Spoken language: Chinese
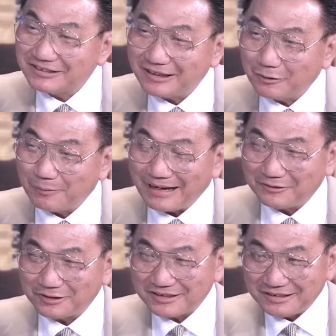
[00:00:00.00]
业楼盘，
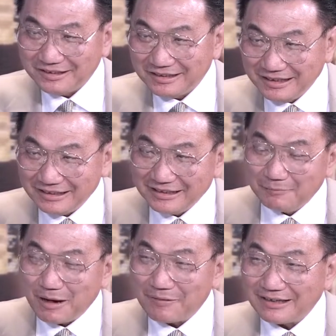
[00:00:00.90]
就是一零一
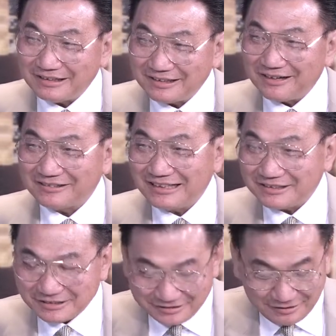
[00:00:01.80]
八八零跟二三
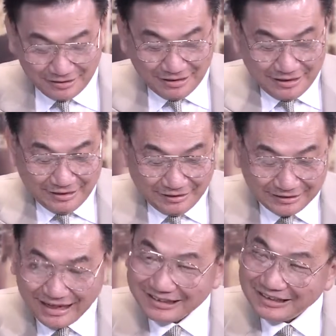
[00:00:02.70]
七，嗯，
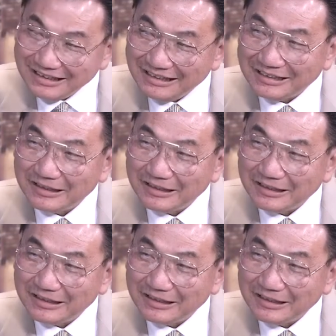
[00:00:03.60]
你看这一零